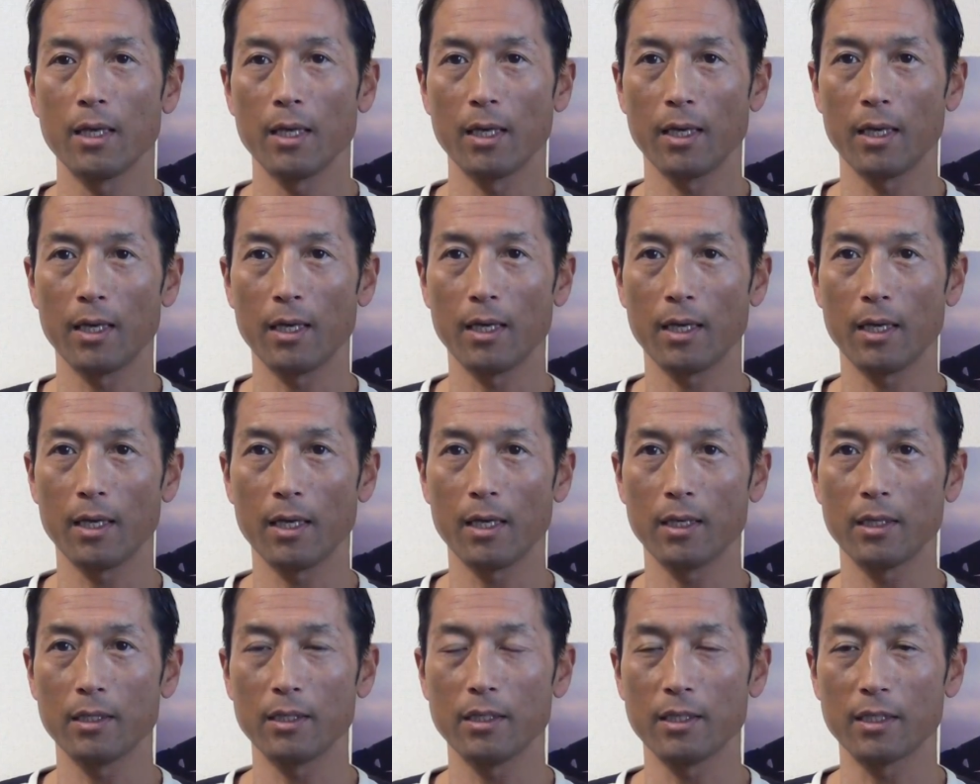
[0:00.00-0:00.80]

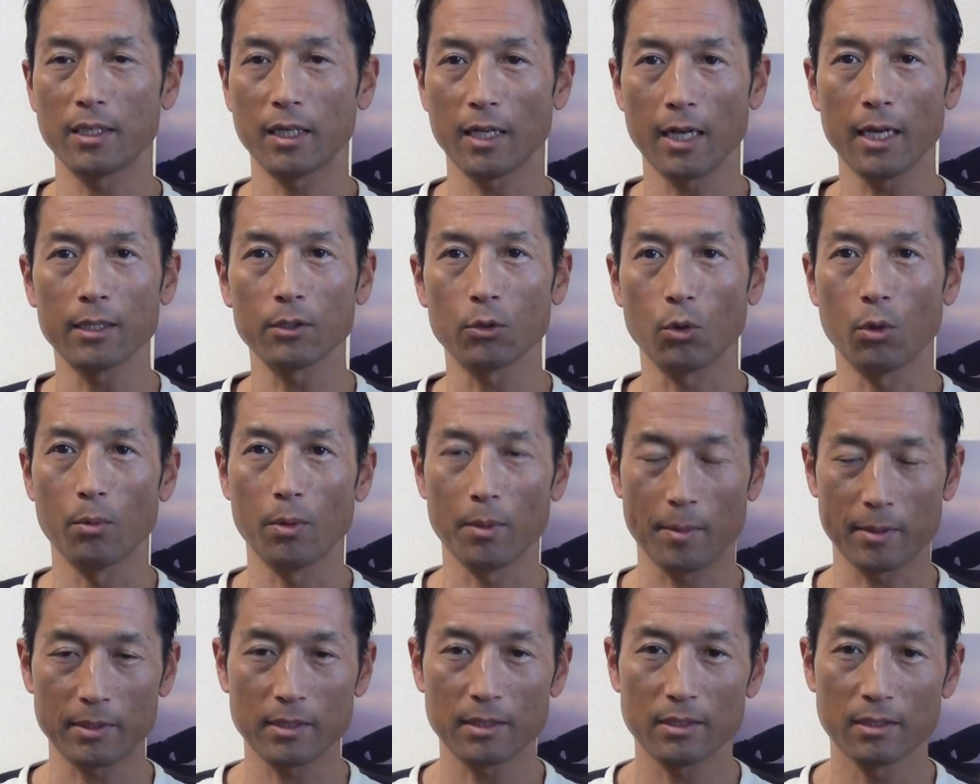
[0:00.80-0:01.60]
えー、いいかなと
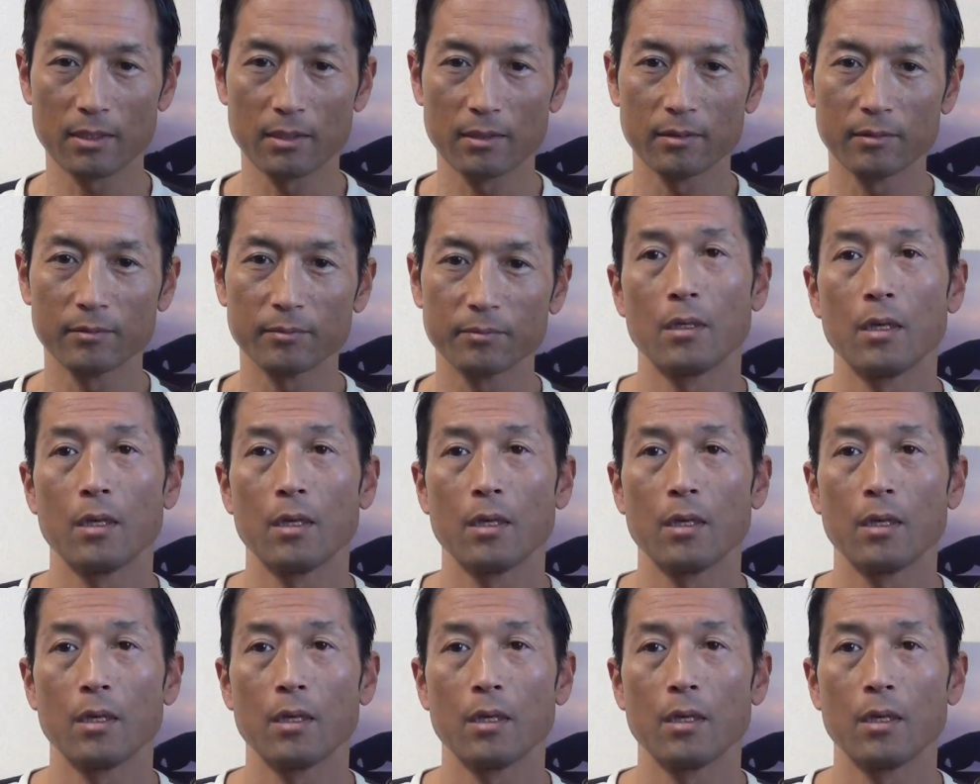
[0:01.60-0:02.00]
思います。